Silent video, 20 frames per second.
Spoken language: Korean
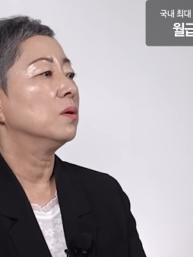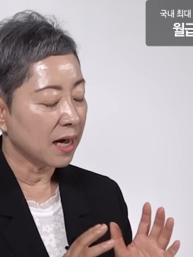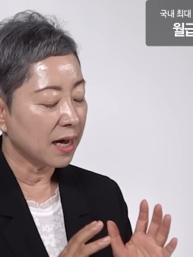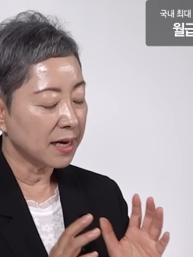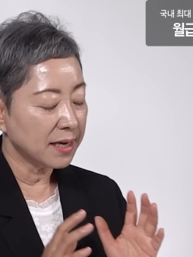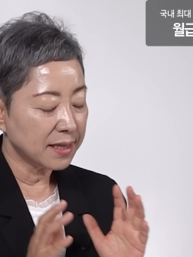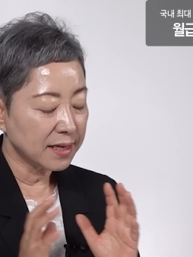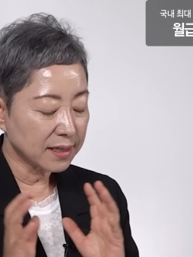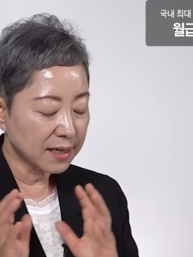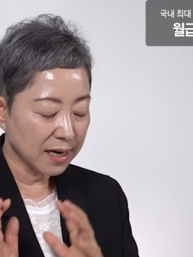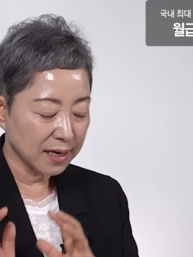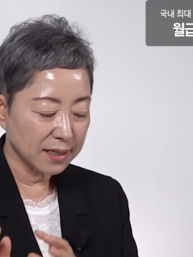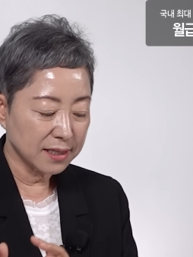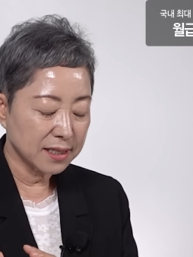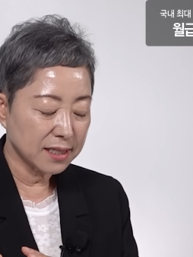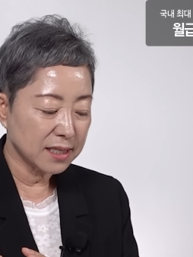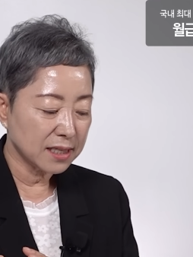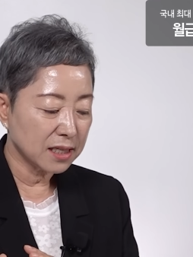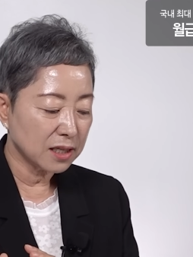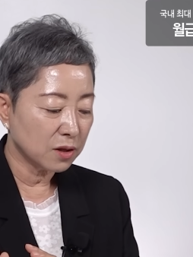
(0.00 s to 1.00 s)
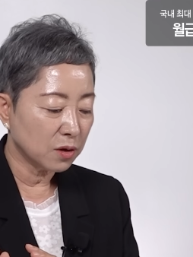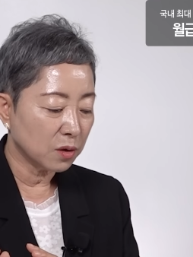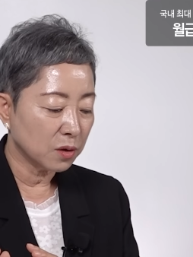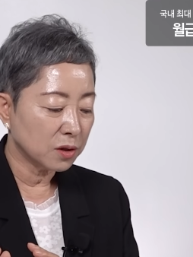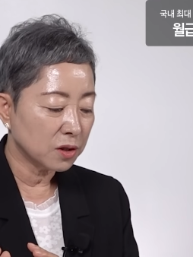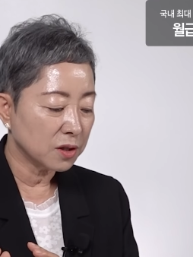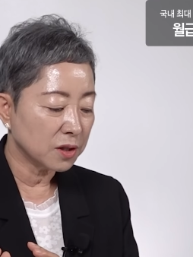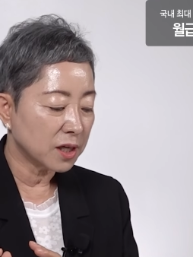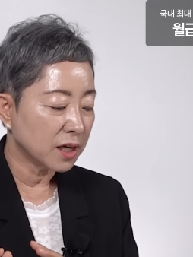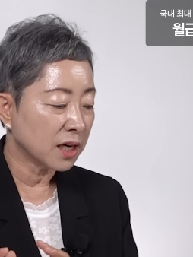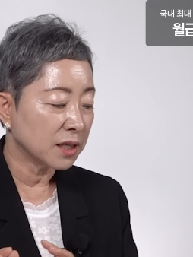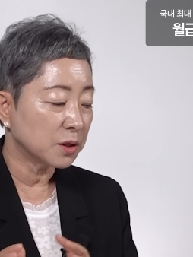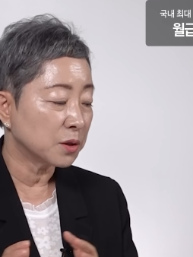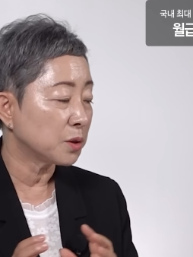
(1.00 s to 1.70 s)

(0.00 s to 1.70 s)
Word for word: 아이들 가르치는 것은 제가